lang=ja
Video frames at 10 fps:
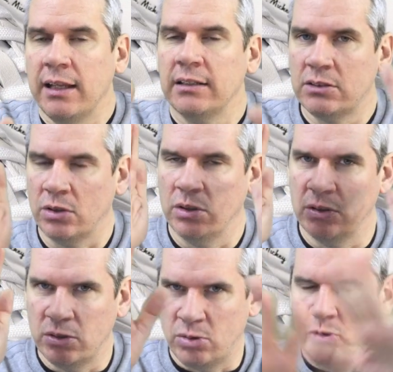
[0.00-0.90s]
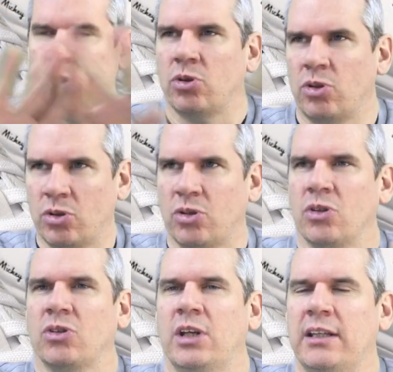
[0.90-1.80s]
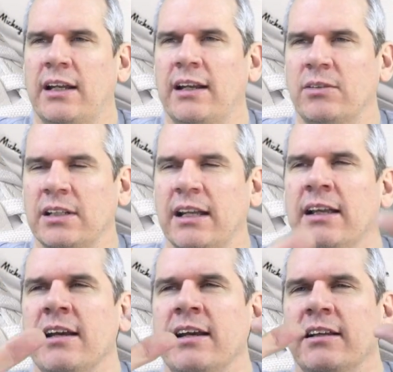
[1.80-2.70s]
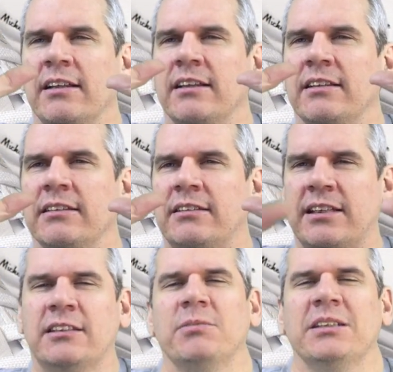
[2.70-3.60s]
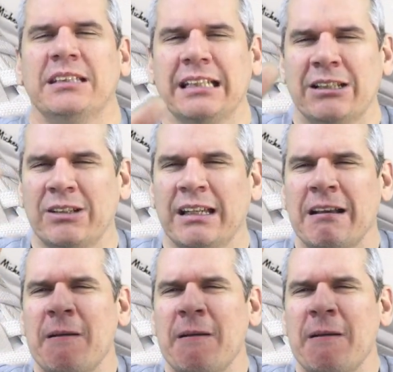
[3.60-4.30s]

そのちょっと左側じゃない、説明しにくい。